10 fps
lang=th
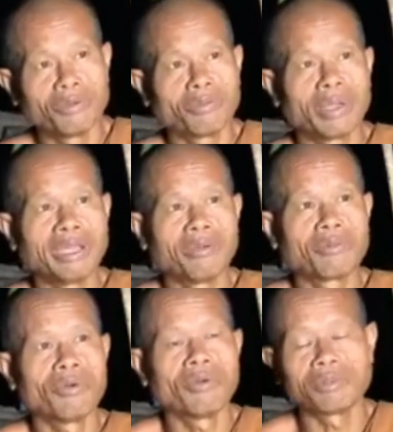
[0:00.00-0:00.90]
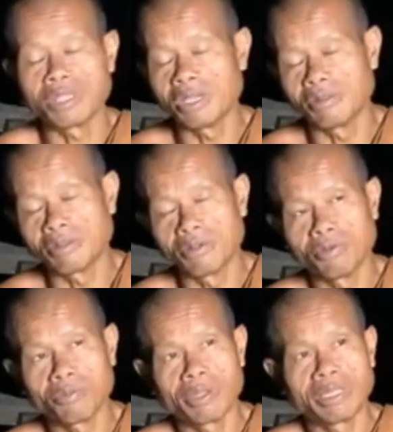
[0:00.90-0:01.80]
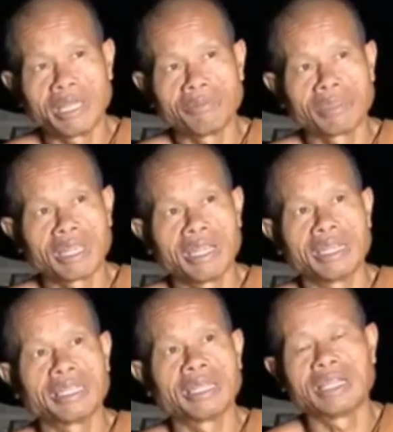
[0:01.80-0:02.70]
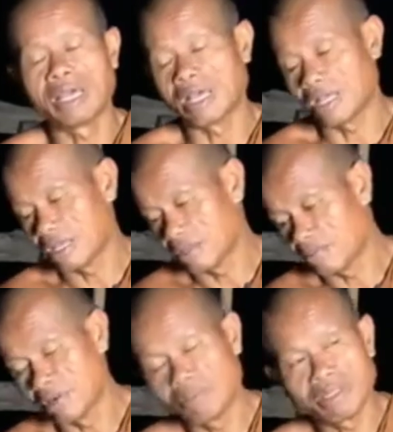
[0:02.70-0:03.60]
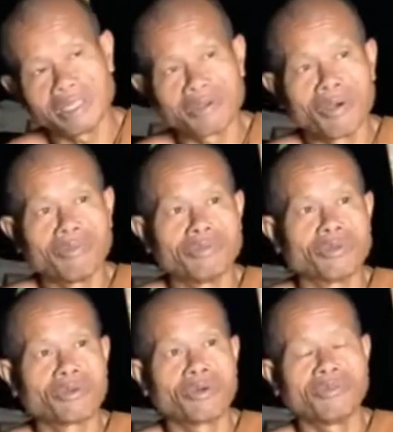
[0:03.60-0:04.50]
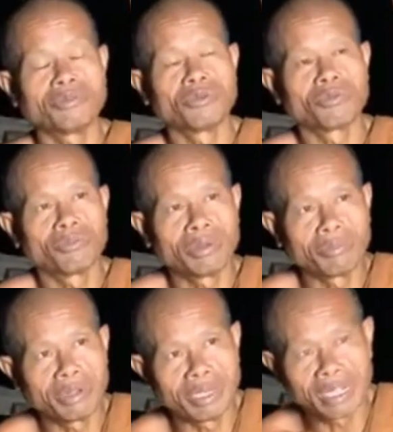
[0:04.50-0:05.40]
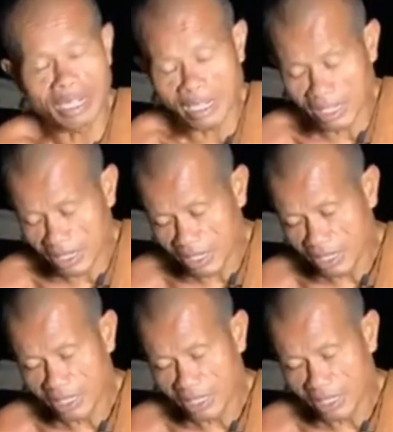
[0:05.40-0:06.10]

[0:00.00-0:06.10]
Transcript: สนุกไปน้ำความคิดสนุกไปตามกิเลสตัณหามันไม่ใช่ความสุขความสุขมันเป็นยังไง